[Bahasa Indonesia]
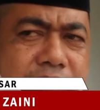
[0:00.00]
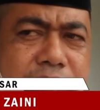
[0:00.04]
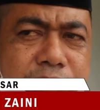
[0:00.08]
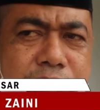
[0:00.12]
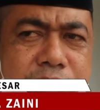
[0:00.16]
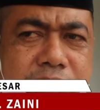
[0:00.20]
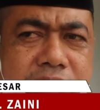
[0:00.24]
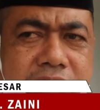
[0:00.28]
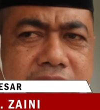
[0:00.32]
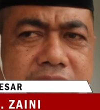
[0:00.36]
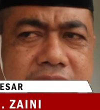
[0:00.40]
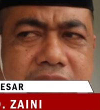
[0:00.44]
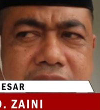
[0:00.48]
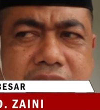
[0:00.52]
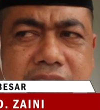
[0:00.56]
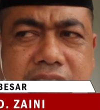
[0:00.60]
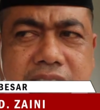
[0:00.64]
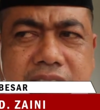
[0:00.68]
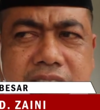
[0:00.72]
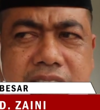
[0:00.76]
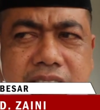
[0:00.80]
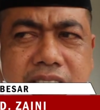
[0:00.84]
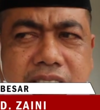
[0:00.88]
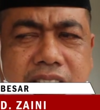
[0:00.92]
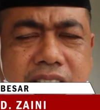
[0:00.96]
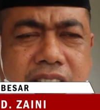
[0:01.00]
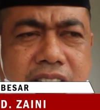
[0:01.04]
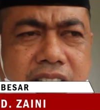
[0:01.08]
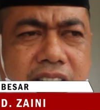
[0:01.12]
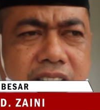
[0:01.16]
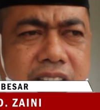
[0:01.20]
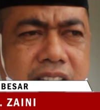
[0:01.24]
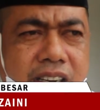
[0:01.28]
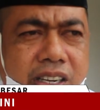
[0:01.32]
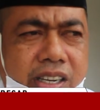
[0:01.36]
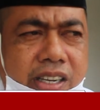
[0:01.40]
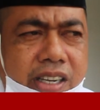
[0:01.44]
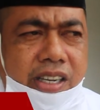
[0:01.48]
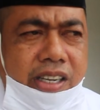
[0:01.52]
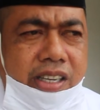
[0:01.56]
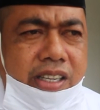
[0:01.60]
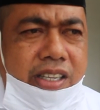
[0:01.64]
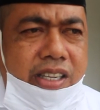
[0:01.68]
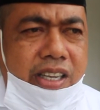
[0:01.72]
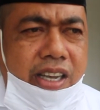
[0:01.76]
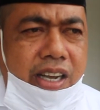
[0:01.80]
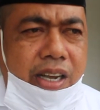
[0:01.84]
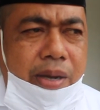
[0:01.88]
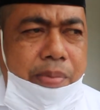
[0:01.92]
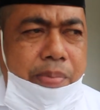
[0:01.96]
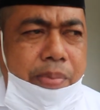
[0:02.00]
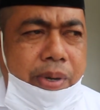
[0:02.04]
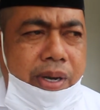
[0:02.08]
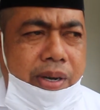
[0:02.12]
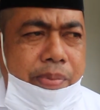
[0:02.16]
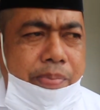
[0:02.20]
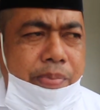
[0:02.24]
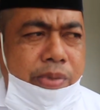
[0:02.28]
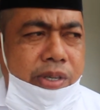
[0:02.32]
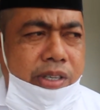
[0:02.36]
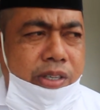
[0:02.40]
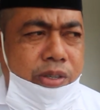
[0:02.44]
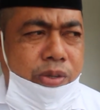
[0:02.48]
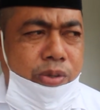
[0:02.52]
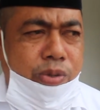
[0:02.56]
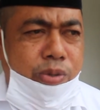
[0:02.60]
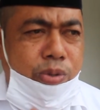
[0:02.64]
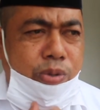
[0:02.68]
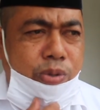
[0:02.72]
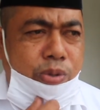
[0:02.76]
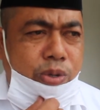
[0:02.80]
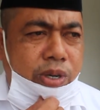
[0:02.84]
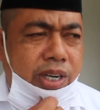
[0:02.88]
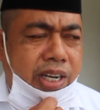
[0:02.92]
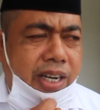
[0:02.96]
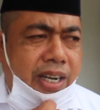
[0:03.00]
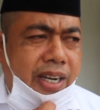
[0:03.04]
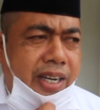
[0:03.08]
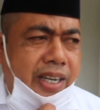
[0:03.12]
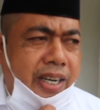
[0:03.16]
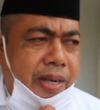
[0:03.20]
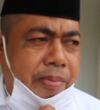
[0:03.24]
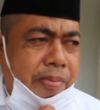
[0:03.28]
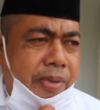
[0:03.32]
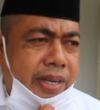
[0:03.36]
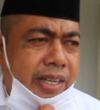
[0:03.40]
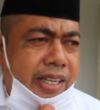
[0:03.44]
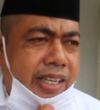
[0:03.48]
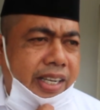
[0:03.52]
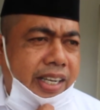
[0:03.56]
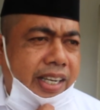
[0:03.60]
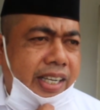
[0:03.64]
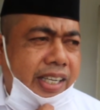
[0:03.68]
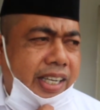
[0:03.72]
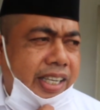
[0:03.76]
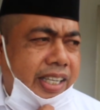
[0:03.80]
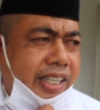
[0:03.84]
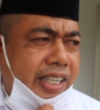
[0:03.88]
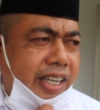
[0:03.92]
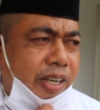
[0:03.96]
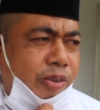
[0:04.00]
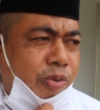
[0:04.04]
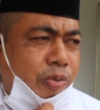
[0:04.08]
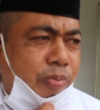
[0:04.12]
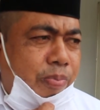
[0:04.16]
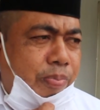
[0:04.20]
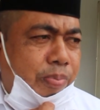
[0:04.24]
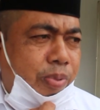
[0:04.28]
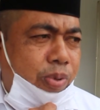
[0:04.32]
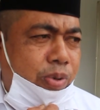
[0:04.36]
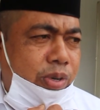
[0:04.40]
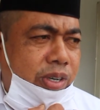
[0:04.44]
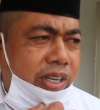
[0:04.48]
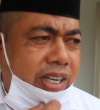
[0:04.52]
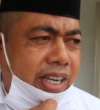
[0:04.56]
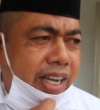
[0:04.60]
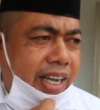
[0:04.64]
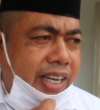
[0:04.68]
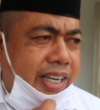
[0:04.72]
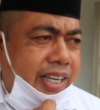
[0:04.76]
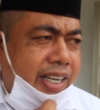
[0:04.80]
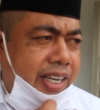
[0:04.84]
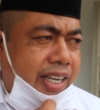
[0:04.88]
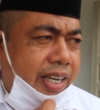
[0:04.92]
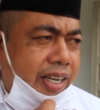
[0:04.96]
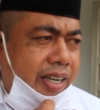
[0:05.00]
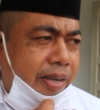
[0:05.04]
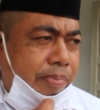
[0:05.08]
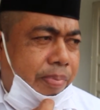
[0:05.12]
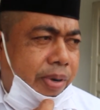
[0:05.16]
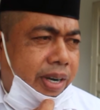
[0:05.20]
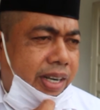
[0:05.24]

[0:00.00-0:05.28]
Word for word: itu sendiri kita apa membentuk uh, ah, namanya kita kumpulkan ah,